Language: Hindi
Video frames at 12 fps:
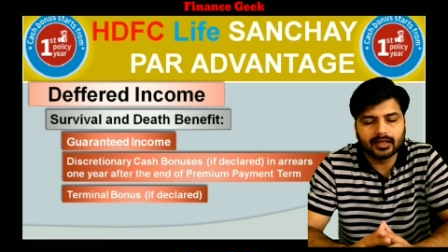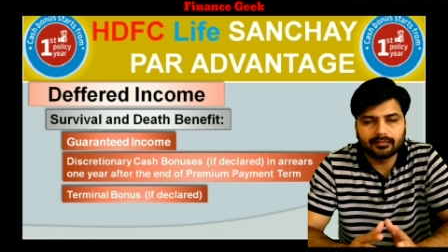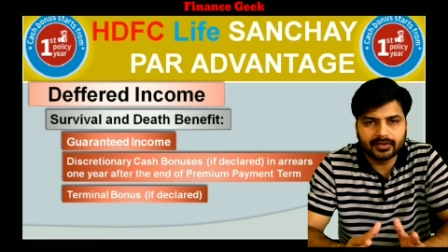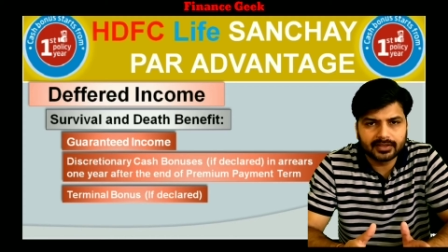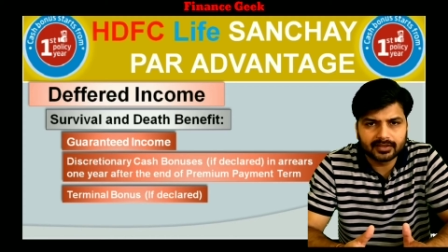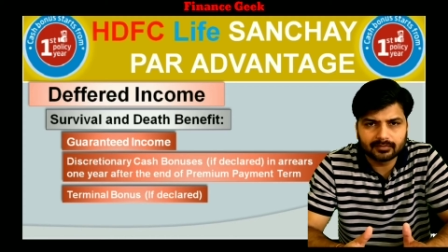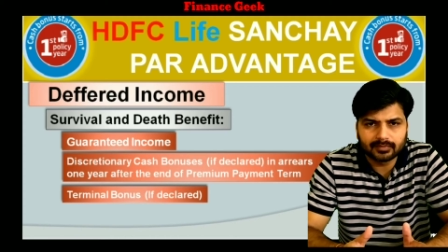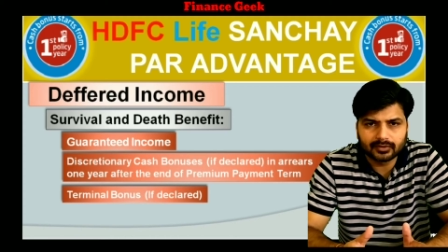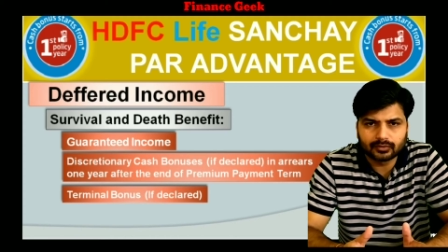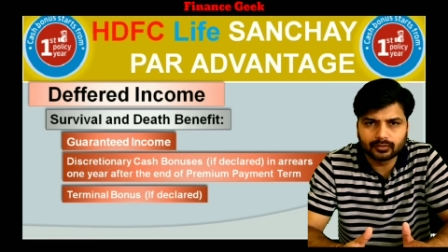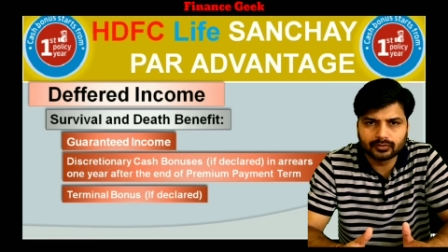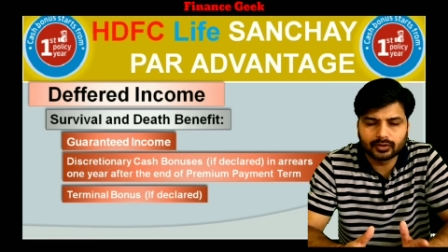डेफिड इनकम के
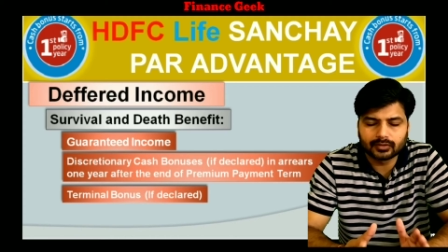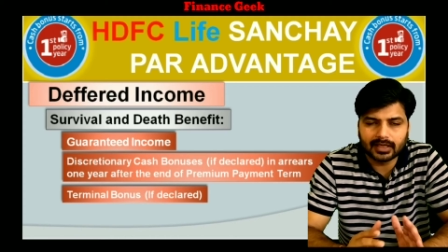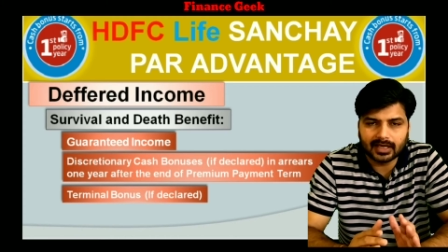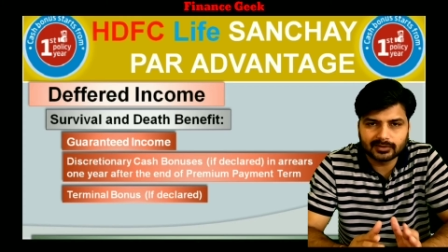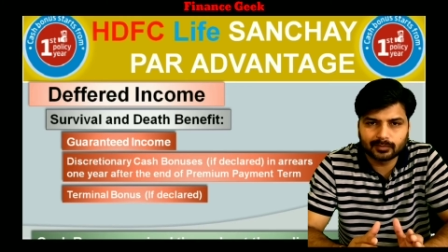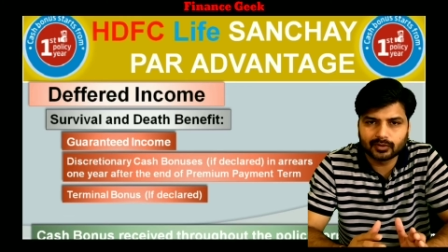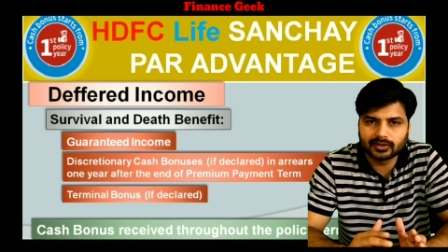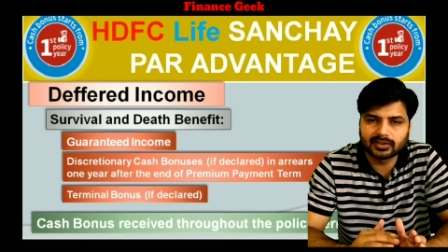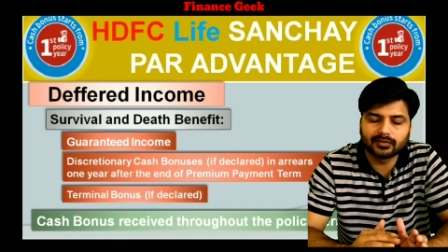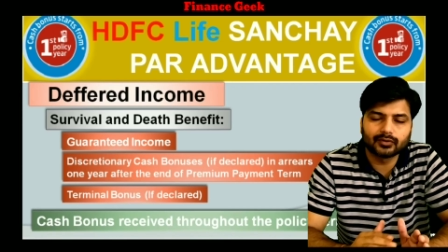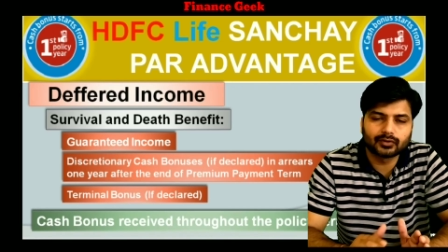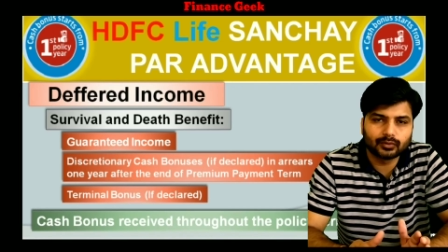थ्रू जो कैश बोनस
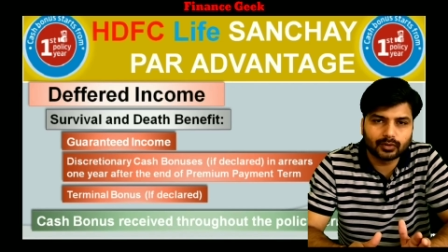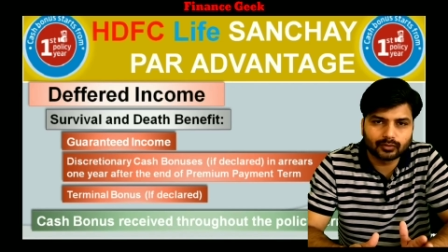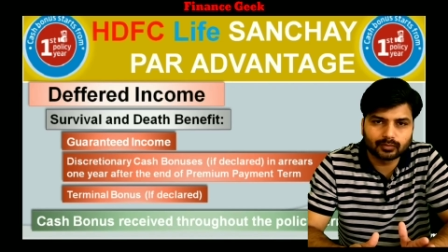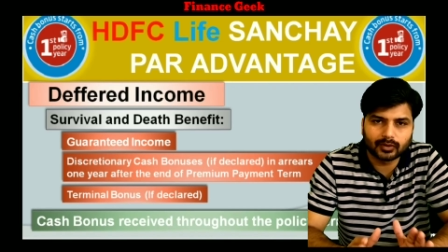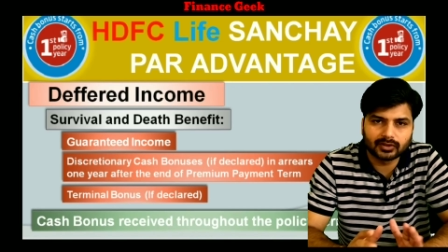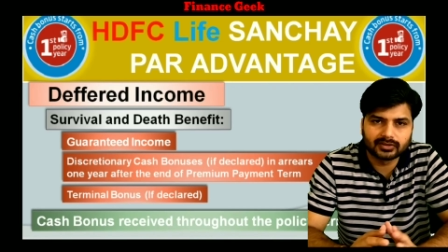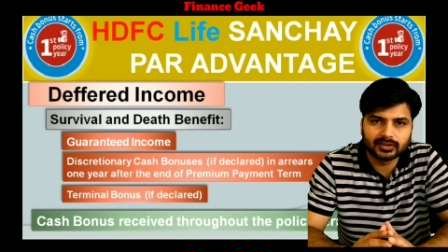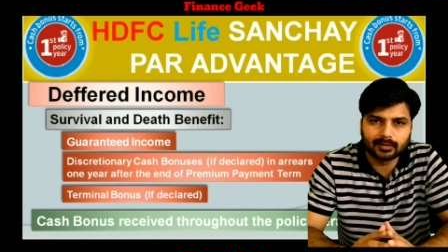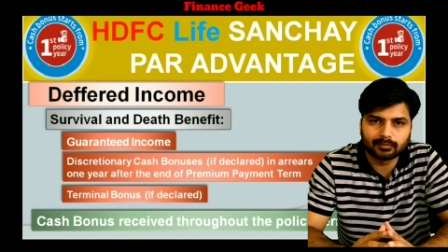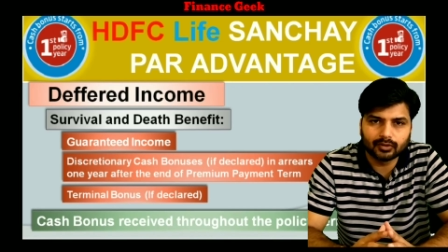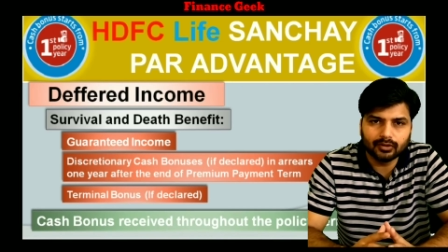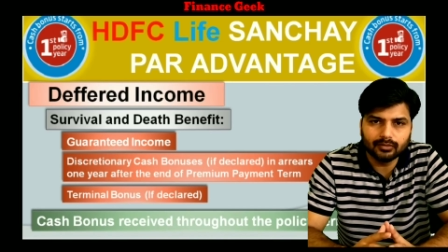है वो थ्रू आउट पॉलिसी
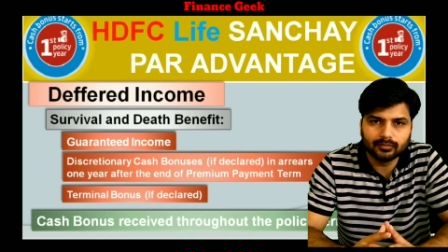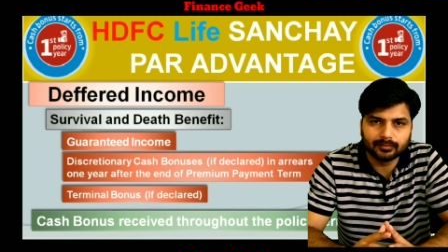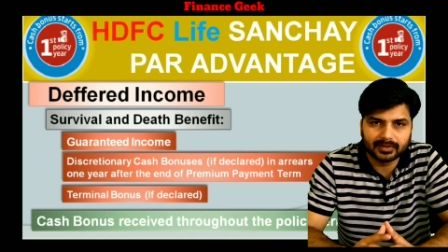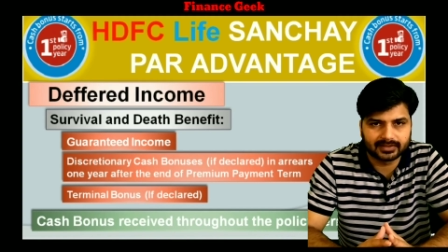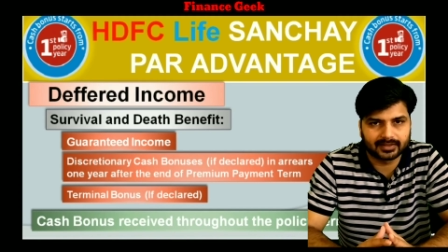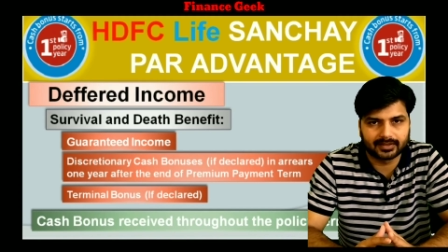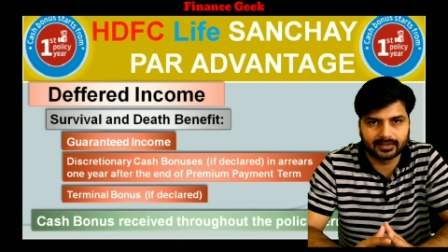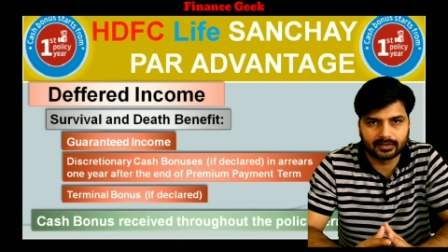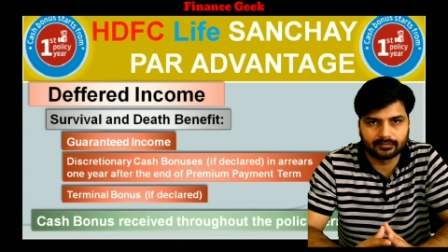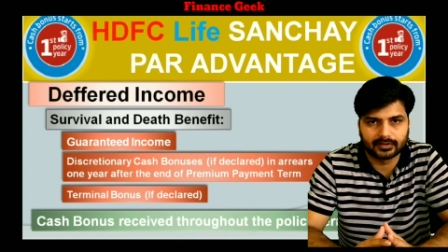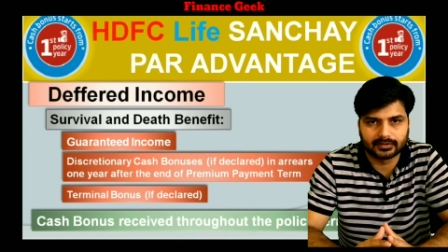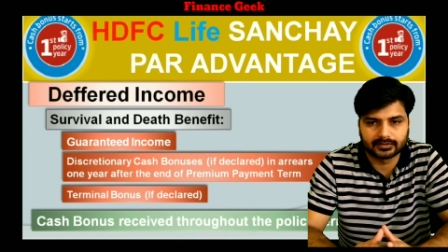आपको मिलता
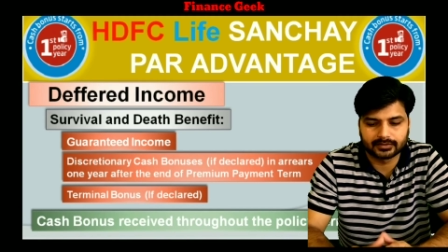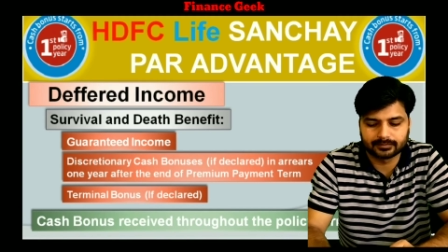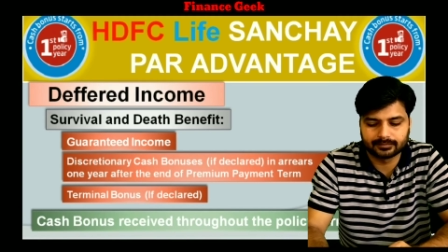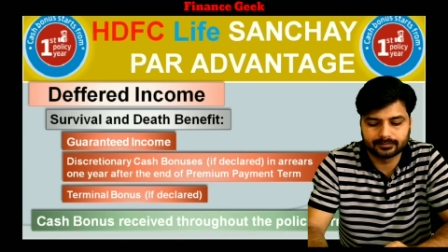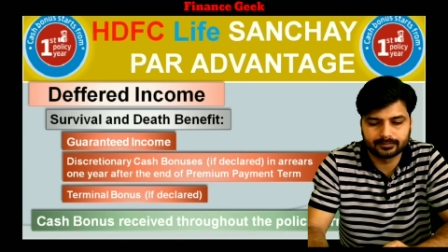रहेगा फ्रेंड्स